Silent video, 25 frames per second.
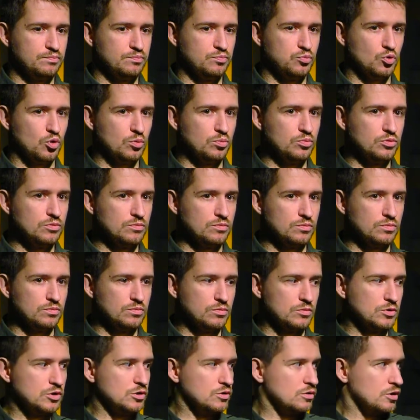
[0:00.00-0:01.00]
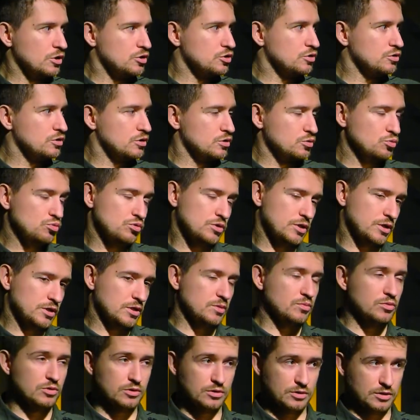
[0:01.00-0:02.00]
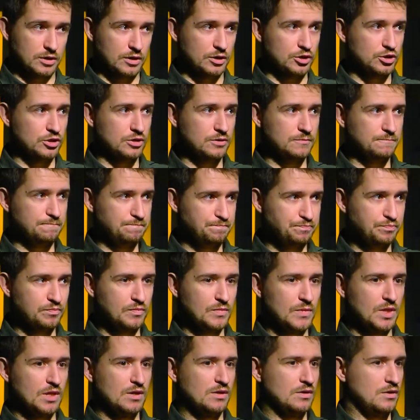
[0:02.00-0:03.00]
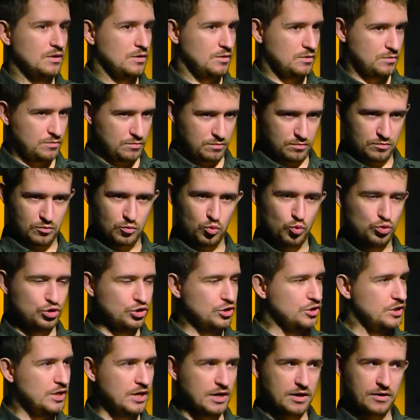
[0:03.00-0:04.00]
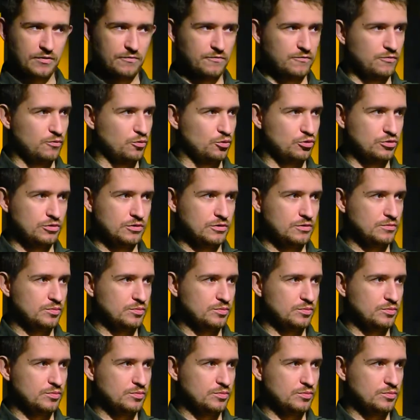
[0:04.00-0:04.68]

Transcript: как бы начал тянуться, хотя было страшно, очень некомфортно,